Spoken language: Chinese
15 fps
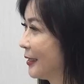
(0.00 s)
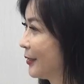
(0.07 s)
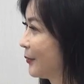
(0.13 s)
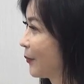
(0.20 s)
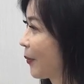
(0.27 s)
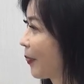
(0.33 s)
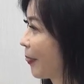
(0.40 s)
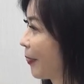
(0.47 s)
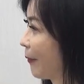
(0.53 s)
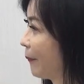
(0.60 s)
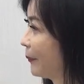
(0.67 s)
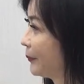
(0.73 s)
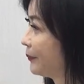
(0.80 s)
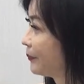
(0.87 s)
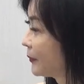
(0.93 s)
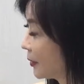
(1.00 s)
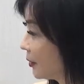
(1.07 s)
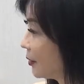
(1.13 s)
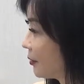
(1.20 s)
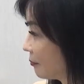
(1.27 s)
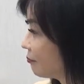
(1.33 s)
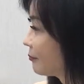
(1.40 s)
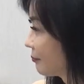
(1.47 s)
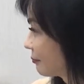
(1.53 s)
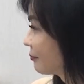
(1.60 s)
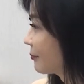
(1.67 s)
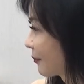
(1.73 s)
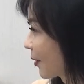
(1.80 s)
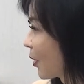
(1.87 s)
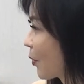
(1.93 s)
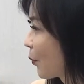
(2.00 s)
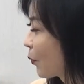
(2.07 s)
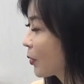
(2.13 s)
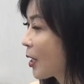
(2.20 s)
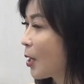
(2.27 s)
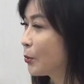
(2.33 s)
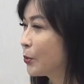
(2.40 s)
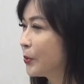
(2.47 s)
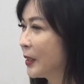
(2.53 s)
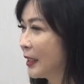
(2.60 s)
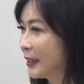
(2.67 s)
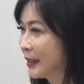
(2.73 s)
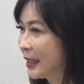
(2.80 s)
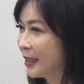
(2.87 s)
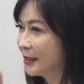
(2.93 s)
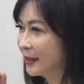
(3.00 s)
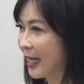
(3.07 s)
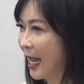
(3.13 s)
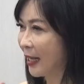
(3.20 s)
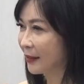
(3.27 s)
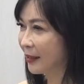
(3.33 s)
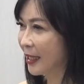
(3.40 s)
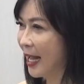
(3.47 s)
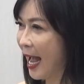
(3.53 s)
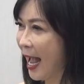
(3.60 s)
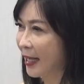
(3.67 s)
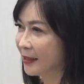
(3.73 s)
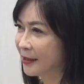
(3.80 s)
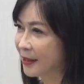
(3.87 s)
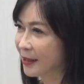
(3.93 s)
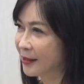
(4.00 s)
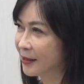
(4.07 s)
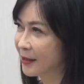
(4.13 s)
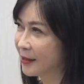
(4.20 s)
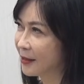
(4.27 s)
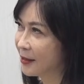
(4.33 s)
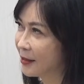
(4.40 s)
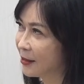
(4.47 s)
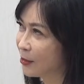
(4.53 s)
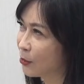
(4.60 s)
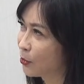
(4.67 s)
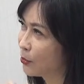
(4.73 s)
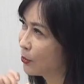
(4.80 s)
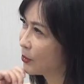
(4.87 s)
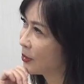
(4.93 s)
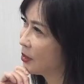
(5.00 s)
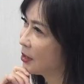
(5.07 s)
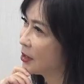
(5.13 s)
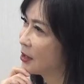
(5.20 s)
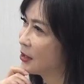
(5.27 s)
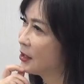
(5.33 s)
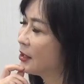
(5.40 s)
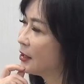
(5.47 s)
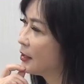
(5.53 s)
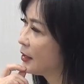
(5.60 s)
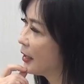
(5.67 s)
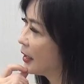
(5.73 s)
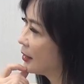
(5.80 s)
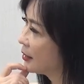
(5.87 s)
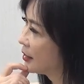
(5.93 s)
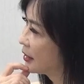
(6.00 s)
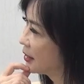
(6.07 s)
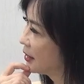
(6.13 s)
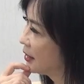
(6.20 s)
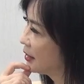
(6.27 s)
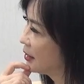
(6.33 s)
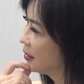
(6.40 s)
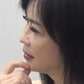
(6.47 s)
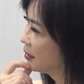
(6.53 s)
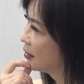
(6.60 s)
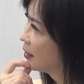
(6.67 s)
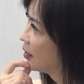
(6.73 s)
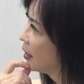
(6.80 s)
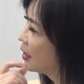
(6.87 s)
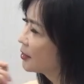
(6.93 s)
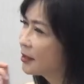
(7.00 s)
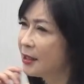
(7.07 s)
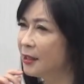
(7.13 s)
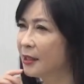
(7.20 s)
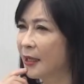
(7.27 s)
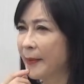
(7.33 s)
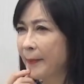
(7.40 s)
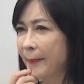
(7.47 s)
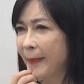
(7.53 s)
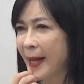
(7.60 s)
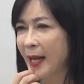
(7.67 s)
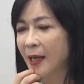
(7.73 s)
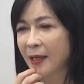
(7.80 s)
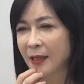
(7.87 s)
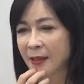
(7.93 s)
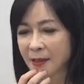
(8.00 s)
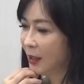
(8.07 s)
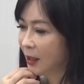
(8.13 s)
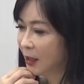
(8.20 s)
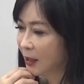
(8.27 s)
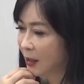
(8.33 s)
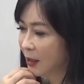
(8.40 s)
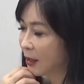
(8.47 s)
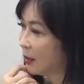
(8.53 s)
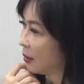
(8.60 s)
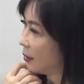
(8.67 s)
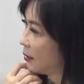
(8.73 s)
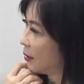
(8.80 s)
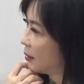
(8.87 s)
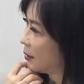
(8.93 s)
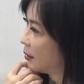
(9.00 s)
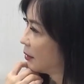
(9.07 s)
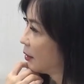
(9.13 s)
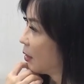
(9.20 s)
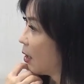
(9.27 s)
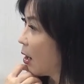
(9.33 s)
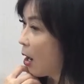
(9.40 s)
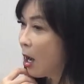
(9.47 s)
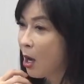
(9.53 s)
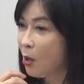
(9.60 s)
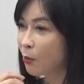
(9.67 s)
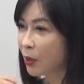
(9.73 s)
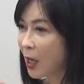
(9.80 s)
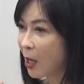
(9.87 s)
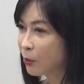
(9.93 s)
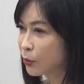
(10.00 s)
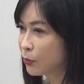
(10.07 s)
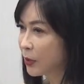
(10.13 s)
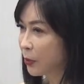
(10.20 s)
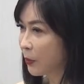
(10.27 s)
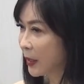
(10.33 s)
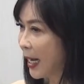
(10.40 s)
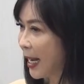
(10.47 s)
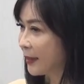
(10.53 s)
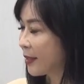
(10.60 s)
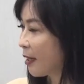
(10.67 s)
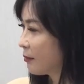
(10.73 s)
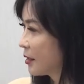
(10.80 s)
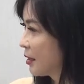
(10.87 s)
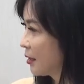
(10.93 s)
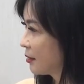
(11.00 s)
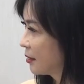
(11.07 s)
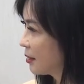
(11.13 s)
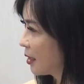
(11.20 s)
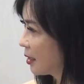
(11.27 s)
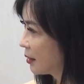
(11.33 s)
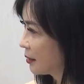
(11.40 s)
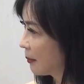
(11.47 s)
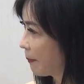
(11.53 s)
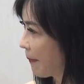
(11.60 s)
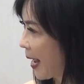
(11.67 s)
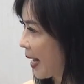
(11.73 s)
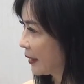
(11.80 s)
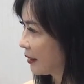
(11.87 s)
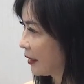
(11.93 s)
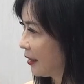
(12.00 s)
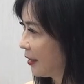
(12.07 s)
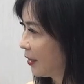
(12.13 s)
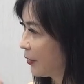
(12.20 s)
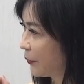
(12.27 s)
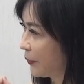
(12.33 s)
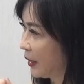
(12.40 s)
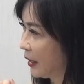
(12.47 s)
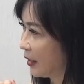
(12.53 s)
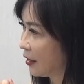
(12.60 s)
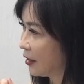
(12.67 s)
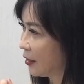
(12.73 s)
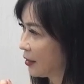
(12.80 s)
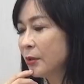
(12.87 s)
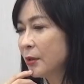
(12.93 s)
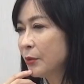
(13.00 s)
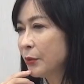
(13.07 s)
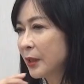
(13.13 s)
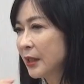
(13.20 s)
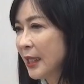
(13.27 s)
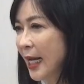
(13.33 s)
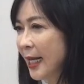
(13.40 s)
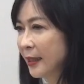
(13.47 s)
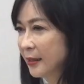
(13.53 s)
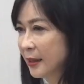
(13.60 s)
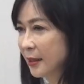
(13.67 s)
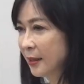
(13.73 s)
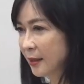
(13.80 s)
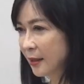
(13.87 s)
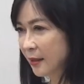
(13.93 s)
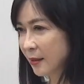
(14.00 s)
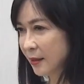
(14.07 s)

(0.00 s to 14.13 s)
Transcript: 已经正常了，现在。我告诉你，正常的癌症指数是四点七，哎，四点八，哎，原本是多少？好，我告诉你，我开刀前是二十八点六零，是我现在已经